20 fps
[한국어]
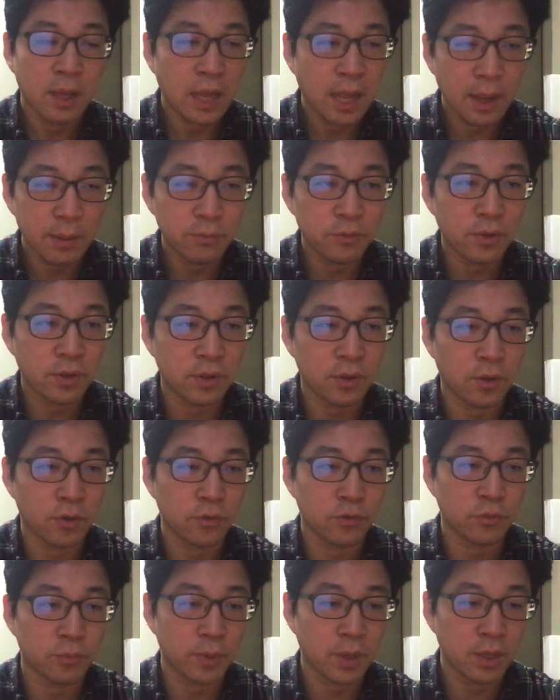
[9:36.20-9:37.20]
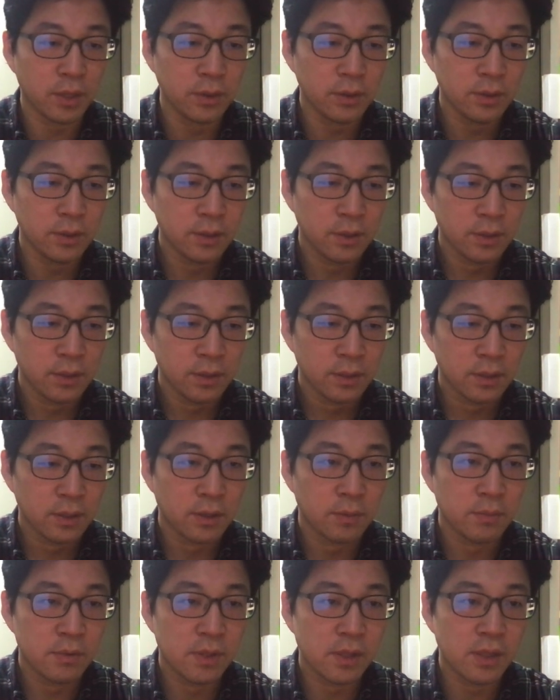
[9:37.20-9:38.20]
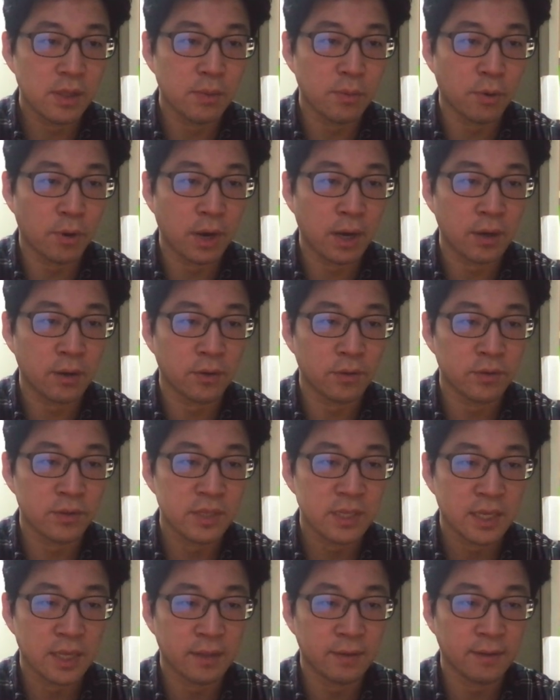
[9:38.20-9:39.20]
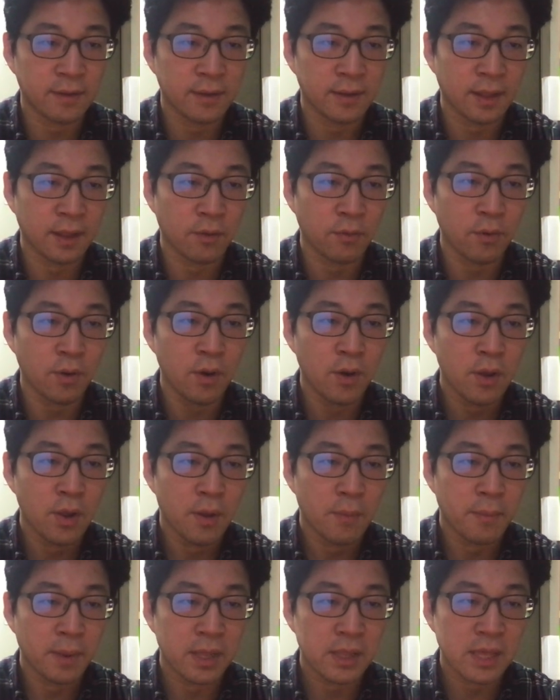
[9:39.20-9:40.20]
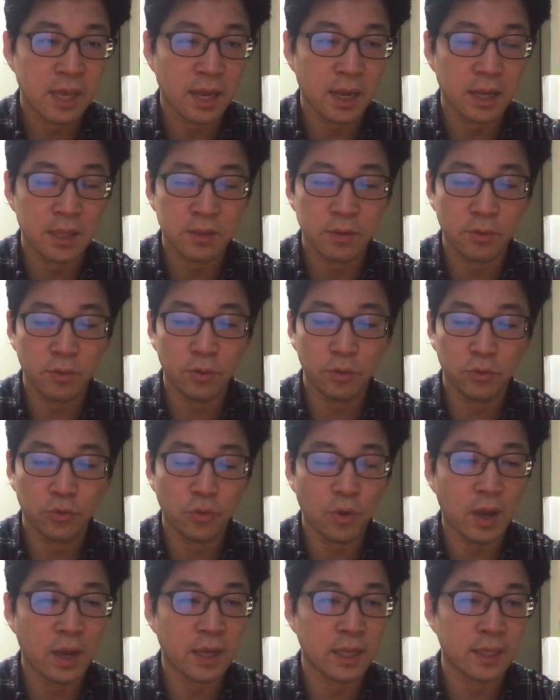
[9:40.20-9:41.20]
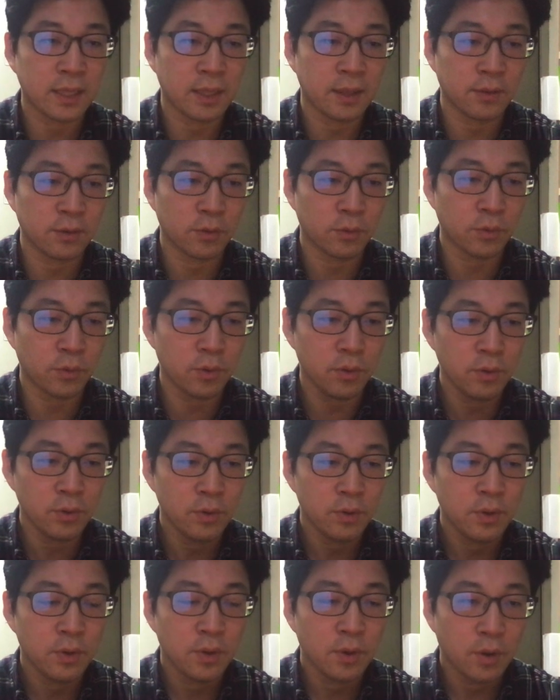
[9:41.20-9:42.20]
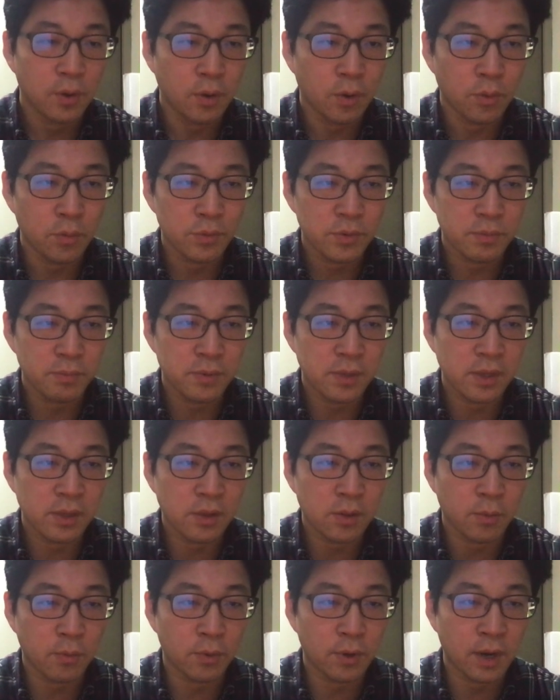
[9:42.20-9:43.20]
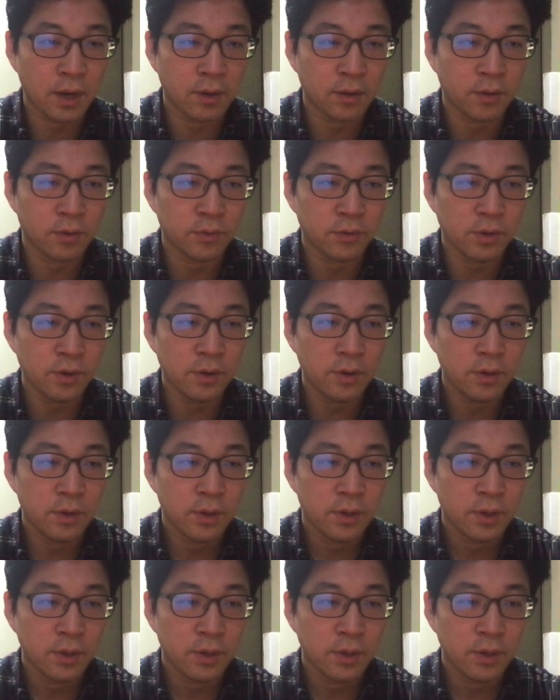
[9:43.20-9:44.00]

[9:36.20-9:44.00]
함수에 넣어주면 그럼 75라는 것이 계산이 되고요. 마찬가지로 수학에 대해서도 57.5라는 것을